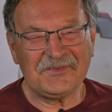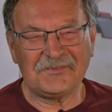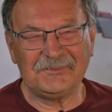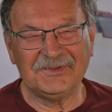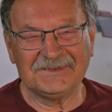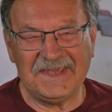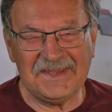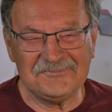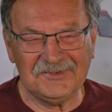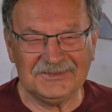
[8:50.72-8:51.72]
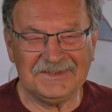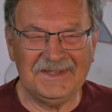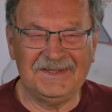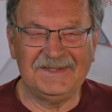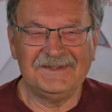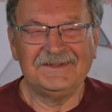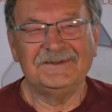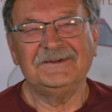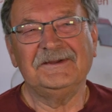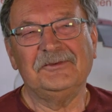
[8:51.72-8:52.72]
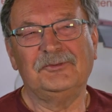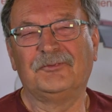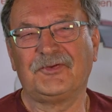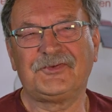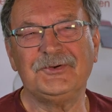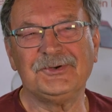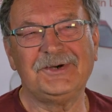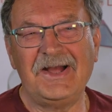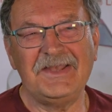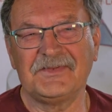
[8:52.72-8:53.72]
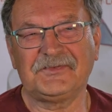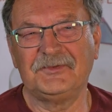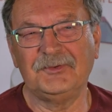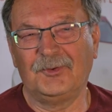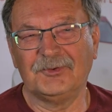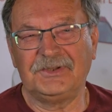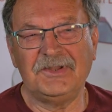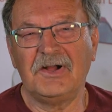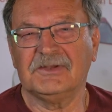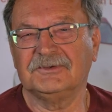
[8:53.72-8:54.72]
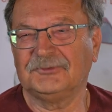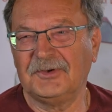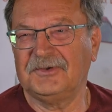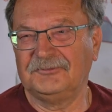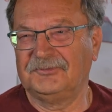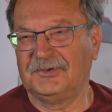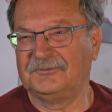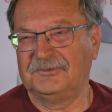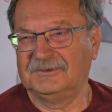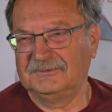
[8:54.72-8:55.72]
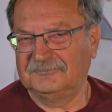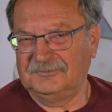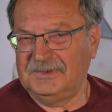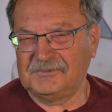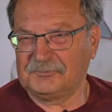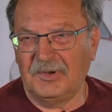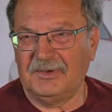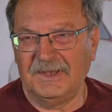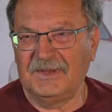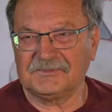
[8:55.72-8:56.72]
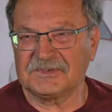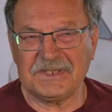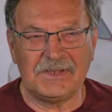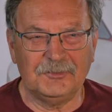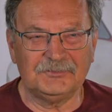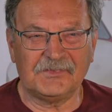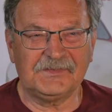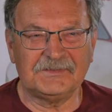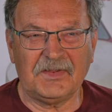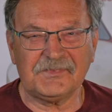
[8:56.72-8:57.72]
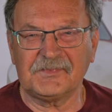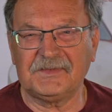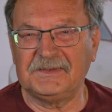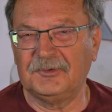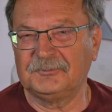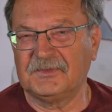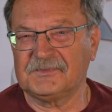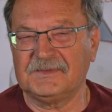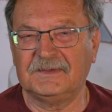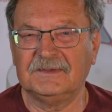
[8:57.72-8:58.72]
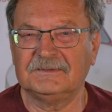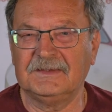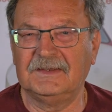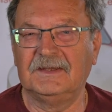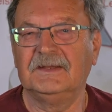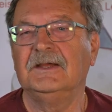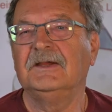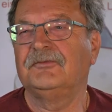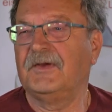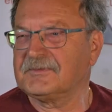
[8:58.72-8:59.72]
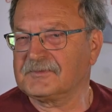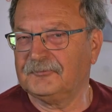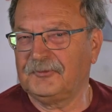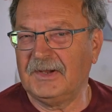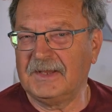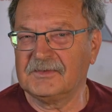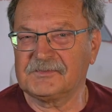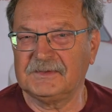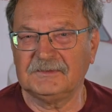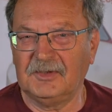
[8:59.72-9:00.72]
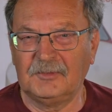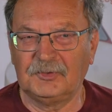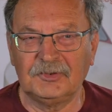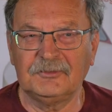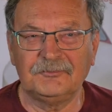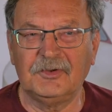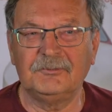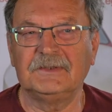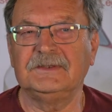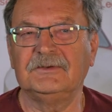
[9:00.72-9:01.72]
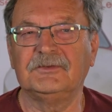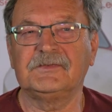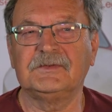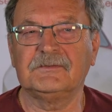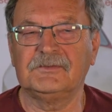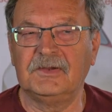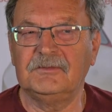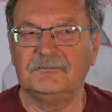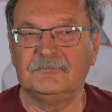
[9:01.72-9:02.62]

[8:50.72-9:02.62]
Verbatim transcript: Ob es das wieder geben wird, äh, wir versuchen alles so originalgetreu wieder, äh, wie es war, herzustellen. Ob das die Tassen sind, ob das die, die Fenstervorhänge sind. Da haben wir auch eine Firma, die uns das neue